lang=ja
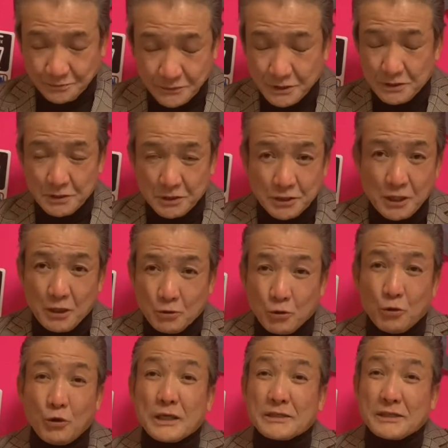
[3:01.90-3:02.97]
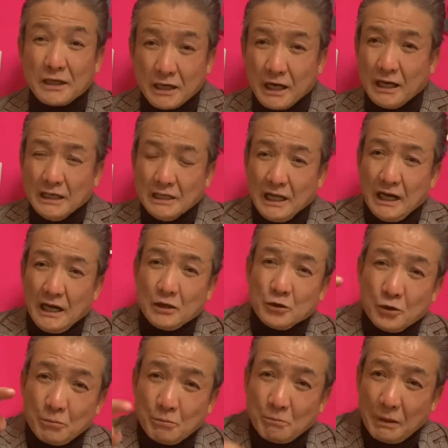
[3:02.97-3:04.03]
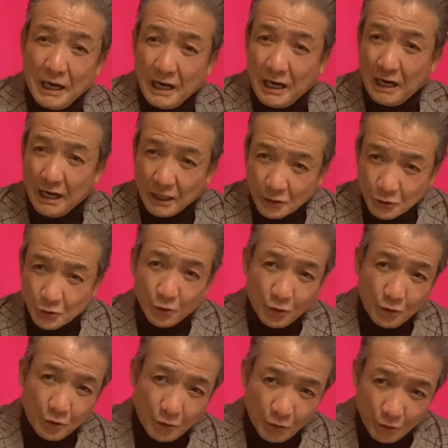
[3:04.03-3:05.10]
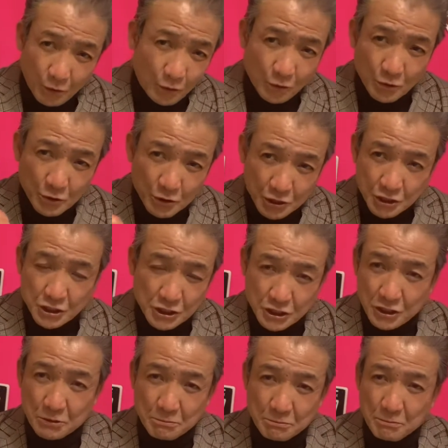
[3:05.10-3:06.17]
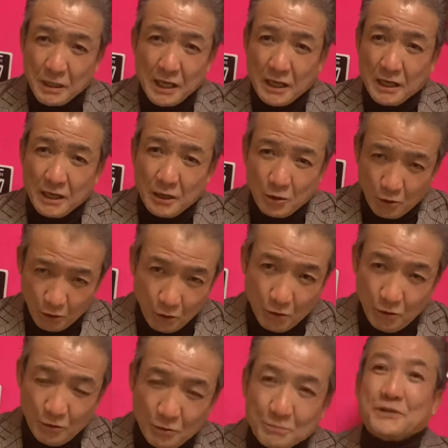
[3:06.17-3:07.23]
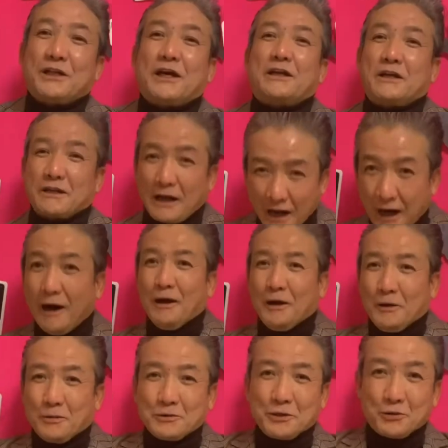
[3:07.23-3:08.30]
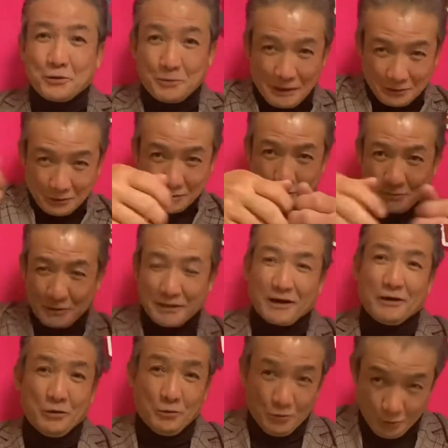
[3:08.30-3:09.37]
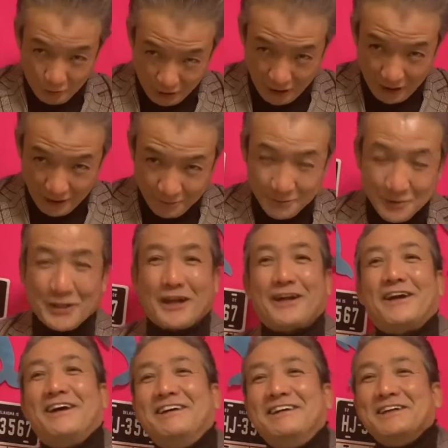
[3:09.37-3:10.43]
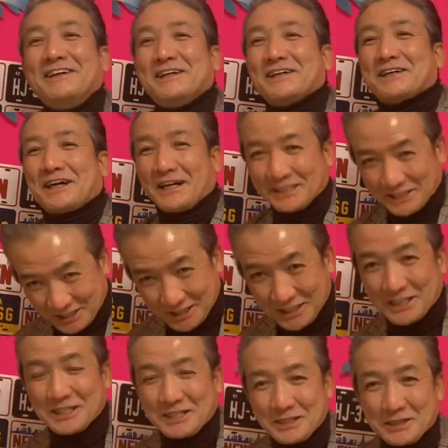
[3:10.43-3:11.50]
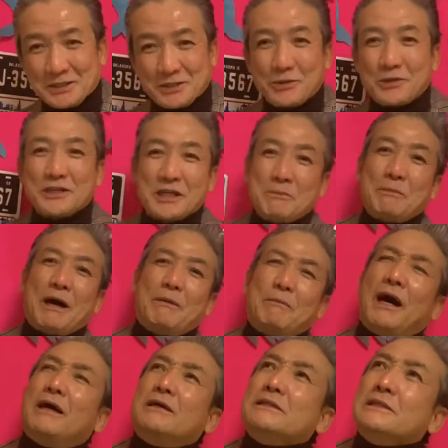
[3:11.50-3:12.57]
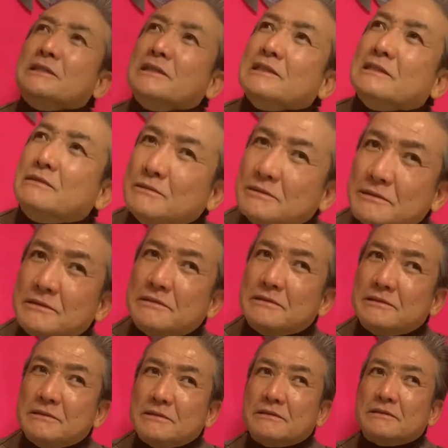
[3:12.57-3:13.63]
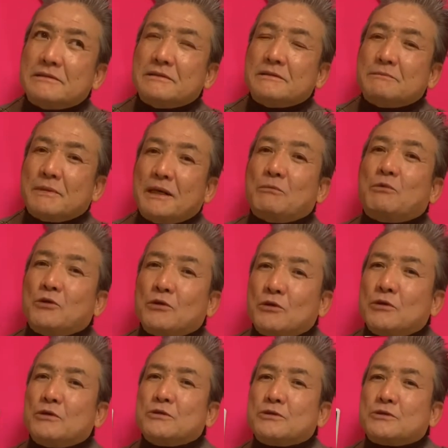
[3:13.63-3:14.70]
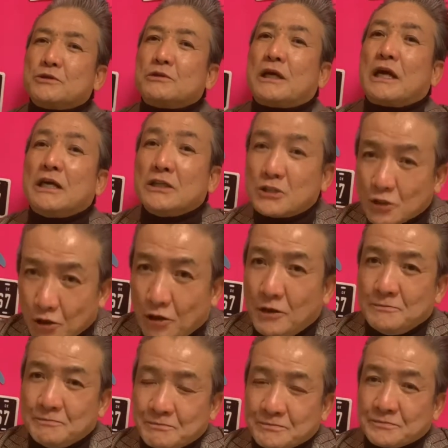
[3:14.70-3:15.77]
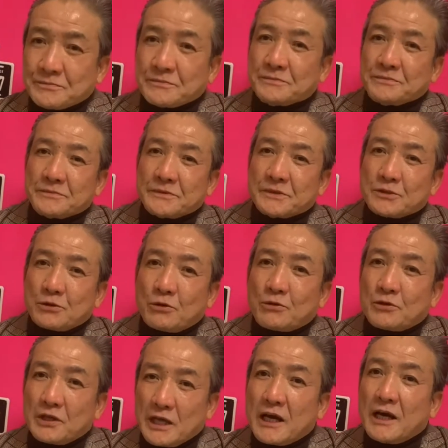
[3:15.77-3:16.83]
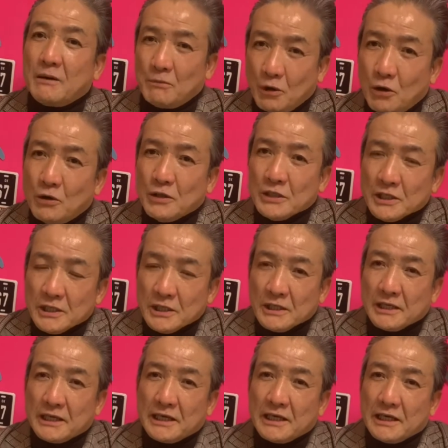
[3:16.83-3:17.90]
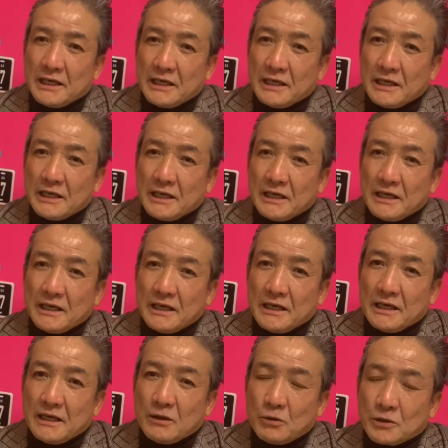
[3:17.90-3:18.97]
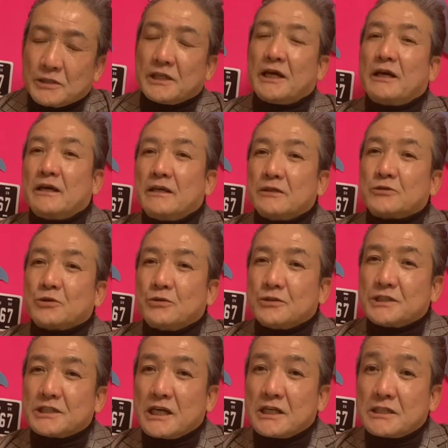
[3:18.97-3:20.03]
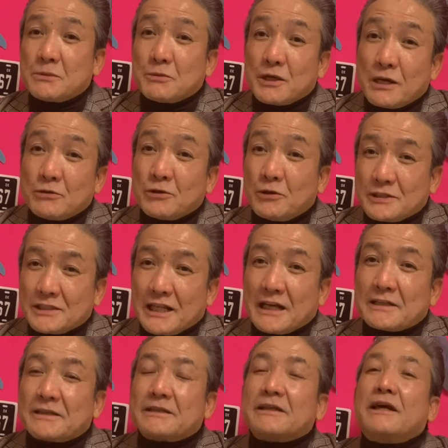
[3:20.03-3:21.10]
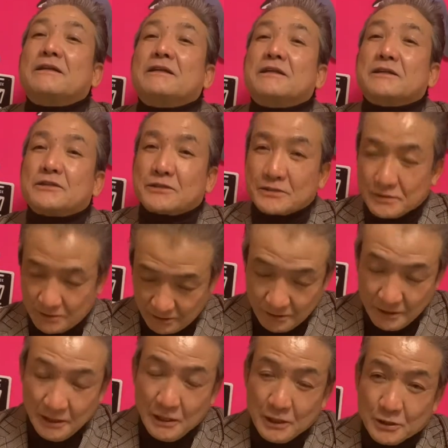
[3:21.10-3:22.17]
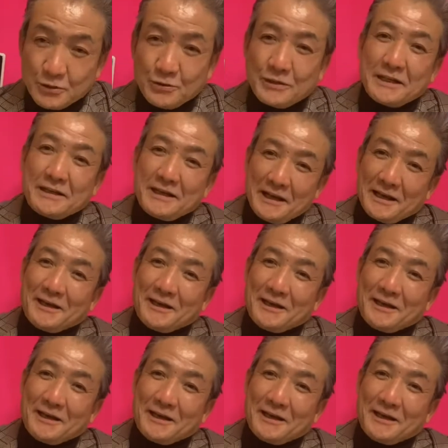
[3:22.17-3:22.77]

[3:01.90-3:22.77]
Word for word: して、こう終わったら、あの、まどをしめろみたいなな。ほんで、こう窓閉めたら、オッケーみたいな感じ。それでまあまあ、うーん、まあもう10回以上、うん、そこの部屋も、ええー、お店、掃除させてもらうようになったんです。そんでね、